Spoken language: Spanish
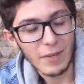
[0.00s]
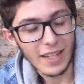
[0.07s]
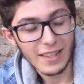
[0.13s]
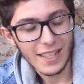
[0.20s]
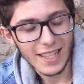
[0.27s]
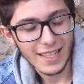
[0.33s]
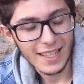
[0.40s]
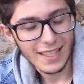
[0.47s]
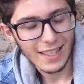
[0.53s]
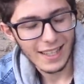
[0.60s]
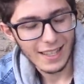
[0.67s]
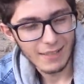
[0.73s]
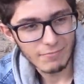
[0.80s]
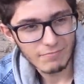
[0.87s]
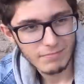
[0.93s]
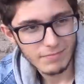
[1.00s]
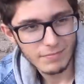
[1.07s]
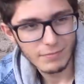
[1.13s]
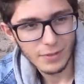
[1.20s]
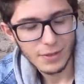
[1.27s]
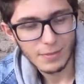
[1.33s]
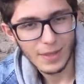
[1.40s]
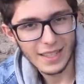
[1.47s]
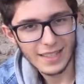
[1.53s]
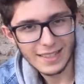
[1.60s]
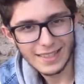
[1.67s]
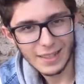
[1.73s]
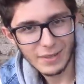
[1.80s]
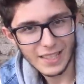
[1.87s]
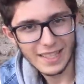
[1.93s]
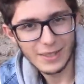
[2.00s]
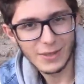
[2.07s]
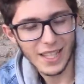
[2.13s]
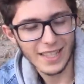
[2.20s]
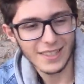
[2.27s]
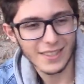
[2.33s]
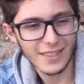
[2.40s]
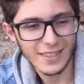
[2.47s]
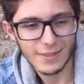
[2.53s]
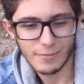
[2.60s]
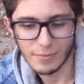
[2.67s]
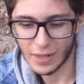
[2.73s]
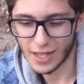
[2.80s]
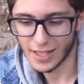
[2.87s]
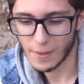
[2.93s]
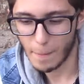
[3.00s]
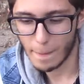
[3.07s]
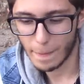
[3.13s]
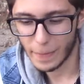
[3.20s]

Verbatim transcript: parecía que tenía 20, pues, 21 años, ¿vale?